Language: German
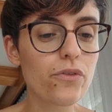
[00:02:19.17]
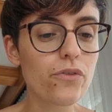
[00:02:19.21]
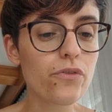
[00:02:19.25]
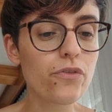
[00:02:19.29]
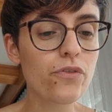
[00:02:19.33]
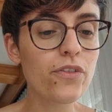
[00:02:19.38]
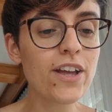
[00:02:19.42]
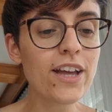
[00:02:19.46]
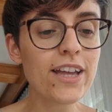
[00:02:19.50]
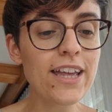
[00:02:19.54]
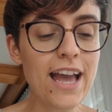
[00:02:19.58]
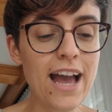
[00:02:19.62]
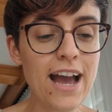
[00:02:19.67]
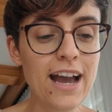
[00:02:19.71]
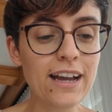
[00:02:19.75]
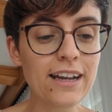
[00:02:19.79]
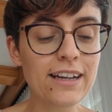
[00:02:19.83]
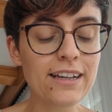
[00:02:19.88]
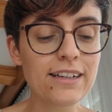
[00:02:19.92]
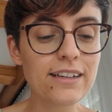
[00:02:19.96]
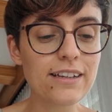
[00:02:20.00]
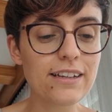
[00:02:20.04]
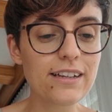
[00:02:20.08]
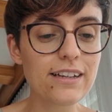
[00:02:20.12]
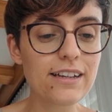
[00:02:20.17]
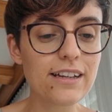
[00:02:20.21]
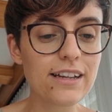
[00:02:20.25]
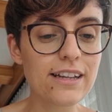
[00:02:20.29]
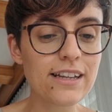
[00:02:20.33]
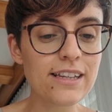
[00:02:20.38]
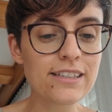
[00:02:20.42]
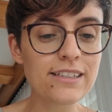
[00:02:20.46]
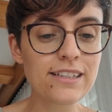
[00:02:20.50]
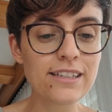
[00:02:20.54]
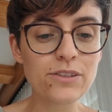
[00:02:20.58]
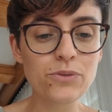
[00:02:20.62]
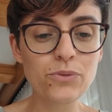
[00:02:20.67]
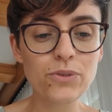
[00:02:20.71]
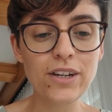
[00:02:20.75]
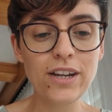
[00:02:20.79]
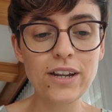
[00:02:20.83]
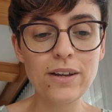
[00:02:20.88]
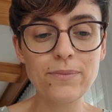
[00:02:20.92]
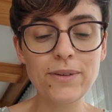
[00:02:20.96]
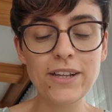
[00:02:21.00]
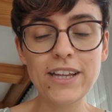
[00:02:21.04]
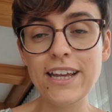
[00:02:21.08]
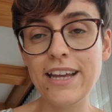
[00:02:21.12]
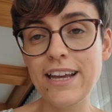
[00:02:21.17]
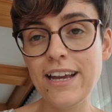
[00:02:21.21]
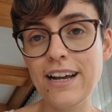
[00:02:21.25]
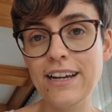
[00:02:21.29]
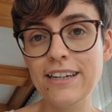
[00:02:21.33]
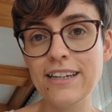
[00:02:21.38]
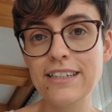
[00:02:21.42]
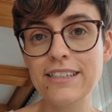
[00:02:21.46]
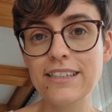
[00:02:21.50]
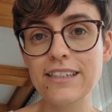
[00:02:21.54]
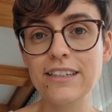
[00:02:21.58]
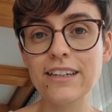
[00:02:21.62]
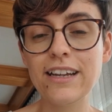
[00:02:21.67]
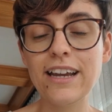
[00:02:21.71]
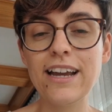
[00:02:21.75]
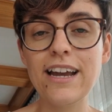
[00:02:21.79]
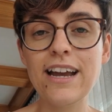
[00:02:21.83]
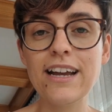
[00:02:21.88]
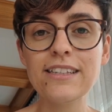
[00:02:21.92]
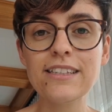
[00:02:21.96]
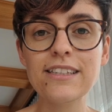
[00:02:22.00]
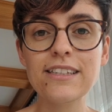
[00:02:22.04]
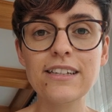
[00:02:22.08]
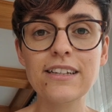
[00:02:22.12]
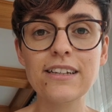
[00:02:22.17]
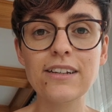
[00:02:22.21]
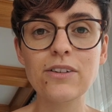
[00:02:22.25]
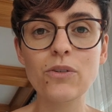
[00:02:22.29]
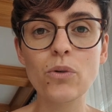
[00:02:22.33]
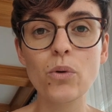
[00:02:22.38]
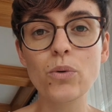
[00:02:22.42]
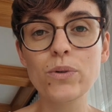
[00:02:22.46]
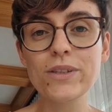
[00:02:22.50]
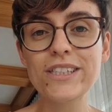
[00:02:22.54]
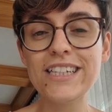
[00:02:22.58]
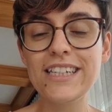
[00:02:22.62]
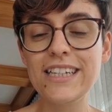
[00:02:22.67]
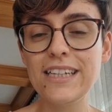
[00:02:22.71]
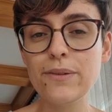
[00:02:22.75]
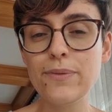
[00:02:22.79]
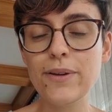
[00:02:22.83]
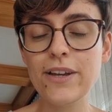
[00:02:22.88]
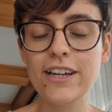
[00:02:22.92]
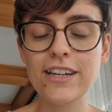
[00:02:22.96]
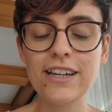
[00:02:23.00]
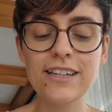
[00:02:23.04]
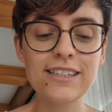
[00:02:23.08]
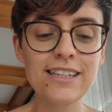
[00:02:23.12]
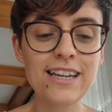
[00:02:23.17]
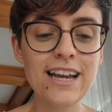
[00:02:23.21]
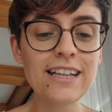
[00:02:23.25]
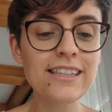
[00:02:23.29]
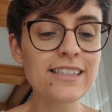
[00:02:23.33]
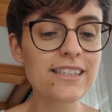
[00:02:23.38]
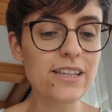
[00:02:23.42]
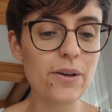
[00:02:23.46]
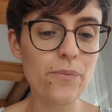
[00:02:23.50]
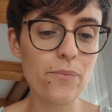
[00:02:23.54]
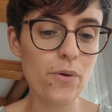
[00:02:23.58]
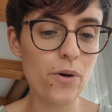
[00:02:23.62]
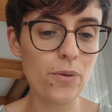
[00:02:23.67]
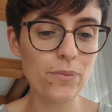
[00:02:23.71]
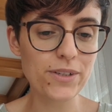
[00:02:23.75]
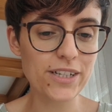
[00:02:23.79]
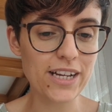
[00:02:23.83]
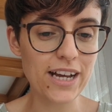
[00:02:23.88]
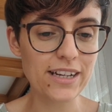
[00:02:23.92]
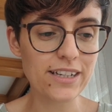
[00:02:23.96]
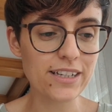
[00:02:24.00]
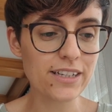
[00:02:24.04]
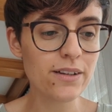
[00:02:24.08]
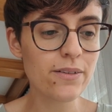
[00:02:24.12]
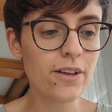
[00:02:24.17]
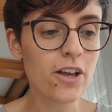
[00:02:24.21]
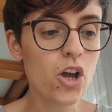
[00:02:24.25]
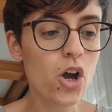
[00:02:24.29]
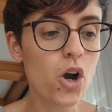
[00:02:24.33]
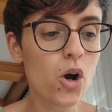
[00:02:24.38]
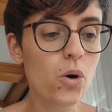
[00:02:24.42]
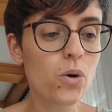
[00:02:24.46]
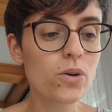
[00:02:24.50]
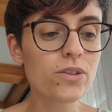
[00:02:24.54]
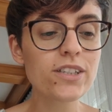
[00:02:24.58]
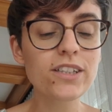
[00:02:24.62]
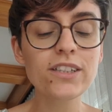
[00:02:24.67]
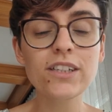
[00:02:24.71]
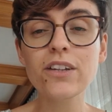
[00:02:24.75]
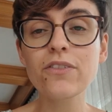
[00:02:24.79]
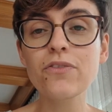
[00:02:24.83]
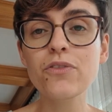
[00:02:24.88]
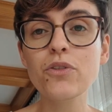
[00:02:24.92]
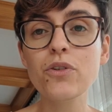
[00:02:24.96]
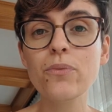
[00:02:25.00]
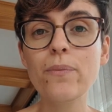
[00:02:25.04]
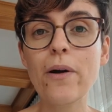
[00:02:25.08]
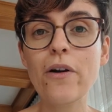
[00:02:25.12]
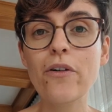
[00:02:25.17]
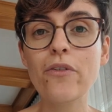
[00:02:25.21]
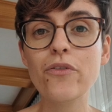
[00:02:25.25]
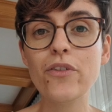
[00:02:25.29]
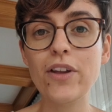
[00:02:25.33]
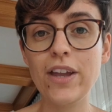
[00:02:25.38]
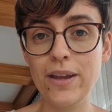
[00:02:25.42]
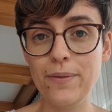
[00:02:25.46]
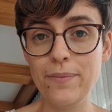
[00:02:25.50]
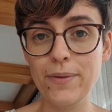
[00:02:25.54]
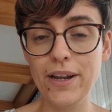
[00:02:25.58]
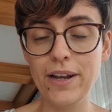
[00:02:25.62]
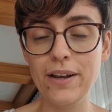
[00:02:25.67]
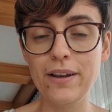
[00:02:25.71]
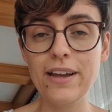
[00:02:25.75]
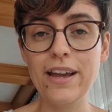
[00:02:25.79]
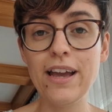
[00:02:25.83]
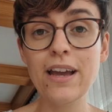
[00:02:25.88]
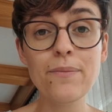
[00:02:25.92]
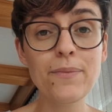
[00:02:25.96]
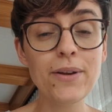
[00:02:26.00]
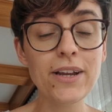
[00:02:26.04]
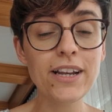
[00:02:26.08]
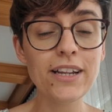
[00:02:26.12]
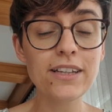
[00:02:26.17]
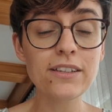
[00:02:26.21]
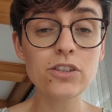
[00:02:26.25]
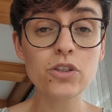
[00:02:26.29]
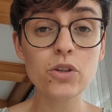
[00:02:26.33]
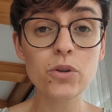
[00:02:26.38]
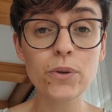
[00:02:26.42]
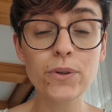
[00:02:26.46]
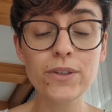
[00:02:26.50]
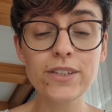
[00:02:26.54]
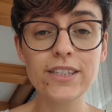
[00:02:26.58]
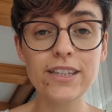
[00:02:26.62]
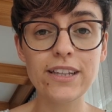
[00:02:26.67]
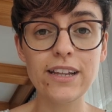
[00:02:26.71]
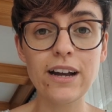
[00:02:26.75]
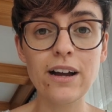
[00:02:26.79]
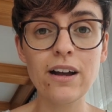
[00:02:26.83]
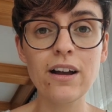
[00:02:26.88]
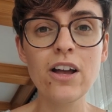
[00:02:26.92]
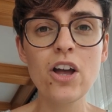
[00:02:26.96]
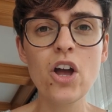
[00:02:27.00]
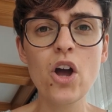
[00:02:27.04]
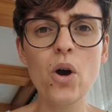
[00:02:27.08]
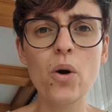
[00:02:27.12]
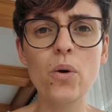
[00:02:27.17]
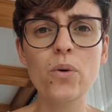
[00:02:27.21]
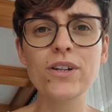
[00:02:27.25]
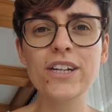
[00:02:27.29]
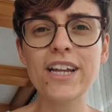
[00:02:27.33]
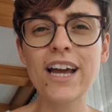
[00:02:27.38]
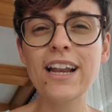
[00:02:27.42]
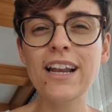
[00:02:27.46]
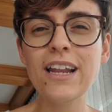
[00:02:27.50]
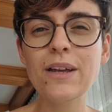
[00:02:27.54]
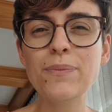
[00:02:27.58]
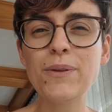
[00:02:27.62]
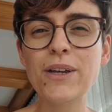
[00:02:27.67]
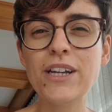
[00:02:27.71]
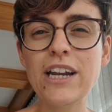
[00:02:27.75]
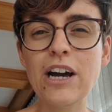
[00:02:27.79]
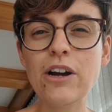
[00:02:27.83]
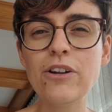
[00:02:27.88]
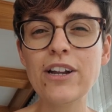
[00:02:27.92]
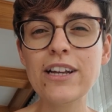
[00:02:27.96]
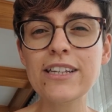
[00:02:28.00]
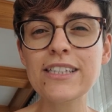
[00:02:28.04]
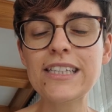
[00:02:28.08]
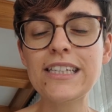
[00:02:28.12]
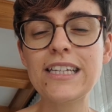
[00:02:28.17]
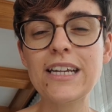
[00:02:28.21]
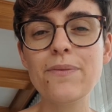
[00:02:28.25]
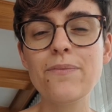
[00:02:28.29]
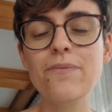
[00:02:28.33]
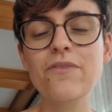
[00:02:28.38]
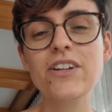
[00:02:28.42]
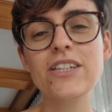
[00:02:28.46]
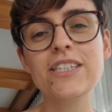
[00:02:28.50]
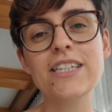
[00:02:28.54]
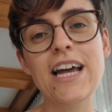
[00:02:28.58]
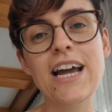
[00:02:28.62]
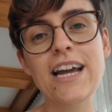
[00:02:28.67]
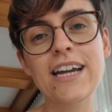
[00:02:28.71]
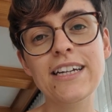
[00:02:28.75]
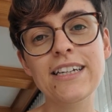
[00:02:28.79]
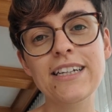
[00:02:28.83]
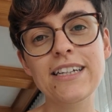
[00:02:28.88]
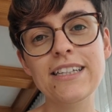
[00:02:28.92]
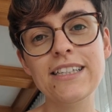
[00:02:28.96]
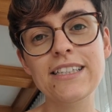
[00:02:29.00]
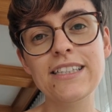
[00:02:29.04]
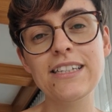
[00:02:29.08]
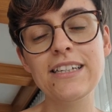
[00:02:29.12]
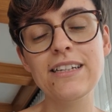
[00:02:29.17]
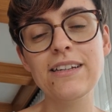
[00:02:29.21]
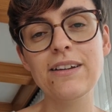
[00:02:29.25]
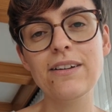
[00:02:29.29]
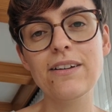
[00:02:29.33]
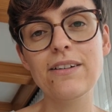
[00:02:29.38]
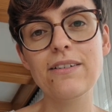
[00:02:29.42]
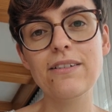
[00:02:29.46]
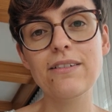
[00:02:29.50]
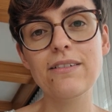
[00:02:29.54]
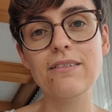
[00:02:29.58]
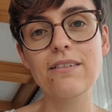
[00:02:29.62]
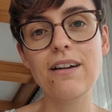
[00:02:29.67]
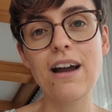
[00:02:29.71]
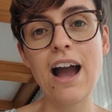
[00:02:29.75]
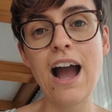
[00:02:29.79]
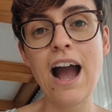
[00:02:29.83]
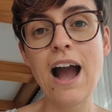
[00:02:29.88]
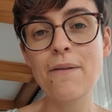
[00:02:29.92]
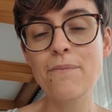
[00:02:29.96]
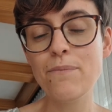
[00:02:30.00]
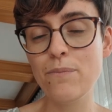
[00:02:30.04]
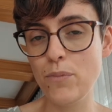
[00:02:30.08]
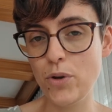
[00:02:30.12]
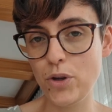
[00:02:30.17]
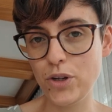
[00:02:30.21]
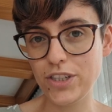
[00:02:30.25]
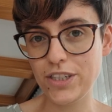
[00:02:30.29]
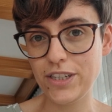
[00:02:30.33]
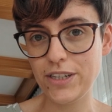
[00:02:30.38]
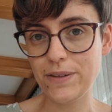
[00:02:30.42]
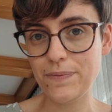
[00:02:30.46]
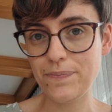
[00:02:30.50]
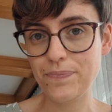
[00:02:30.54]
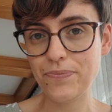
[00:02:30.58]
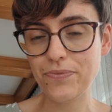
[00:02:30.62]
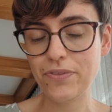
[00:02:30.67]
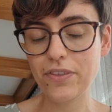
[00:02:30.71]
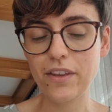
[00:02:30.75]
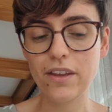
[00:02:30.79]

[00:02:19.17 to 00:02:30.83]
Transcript: Vier Jahre ist es nun nämlich her, dass ihre erste große Liebe ihr das Herz zerbombt hatte und sie trifft nun mal auf Emil. Emil ist Künstler und er lebt genau das Leben, was eigentlich sie haben möchte.